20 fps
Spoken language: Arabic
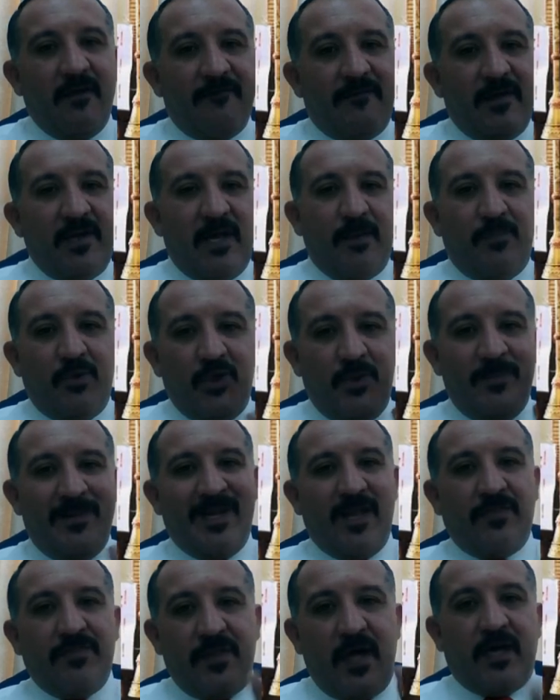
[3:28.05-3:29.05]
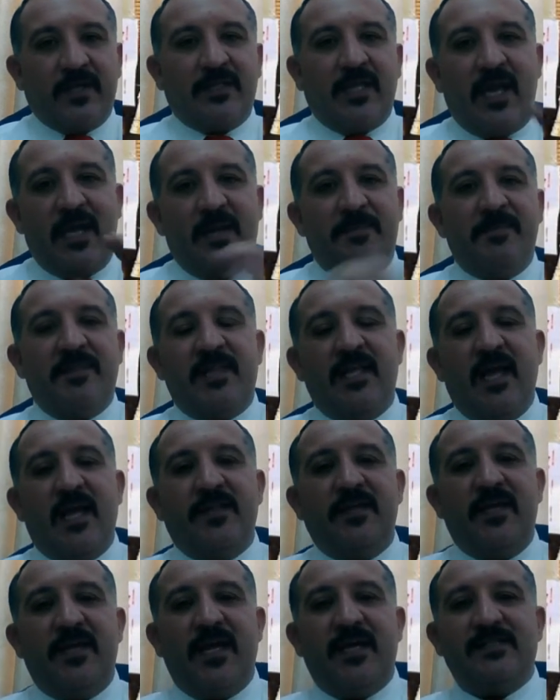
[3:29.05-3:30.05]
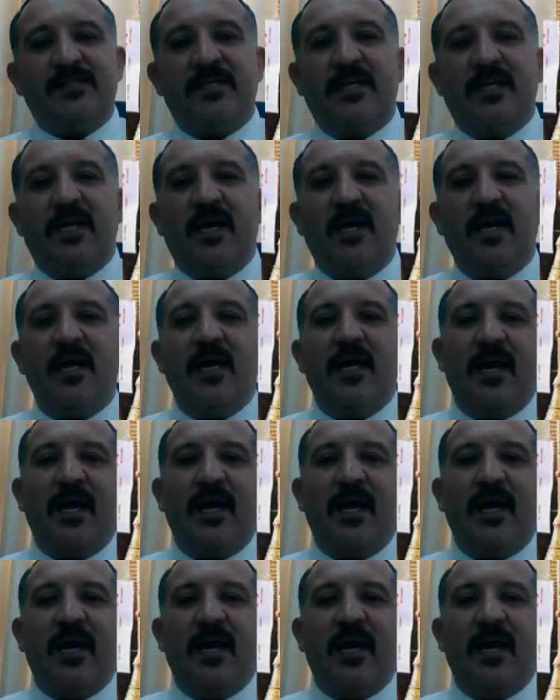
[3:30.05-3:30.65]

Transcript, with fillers: فلا بد من الضغط على مثل هذه الأسئلة